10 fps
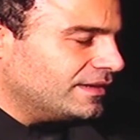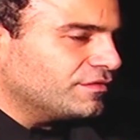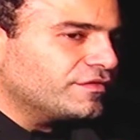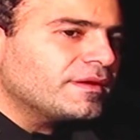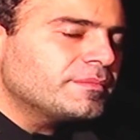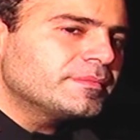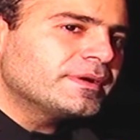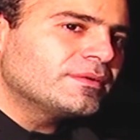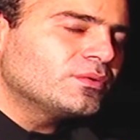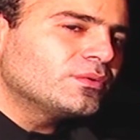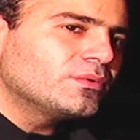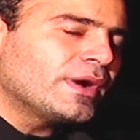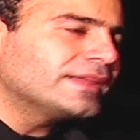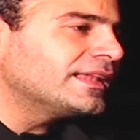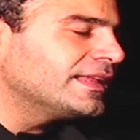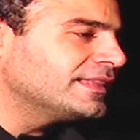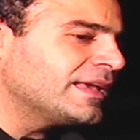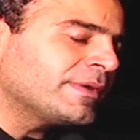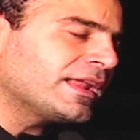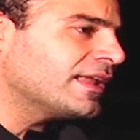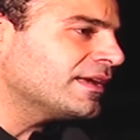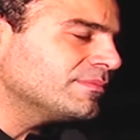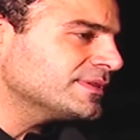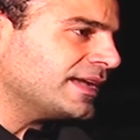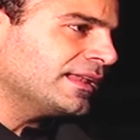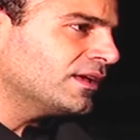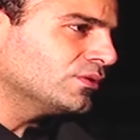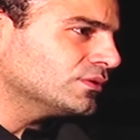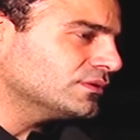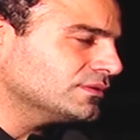ف وهذا اللي دائما انا بسعى له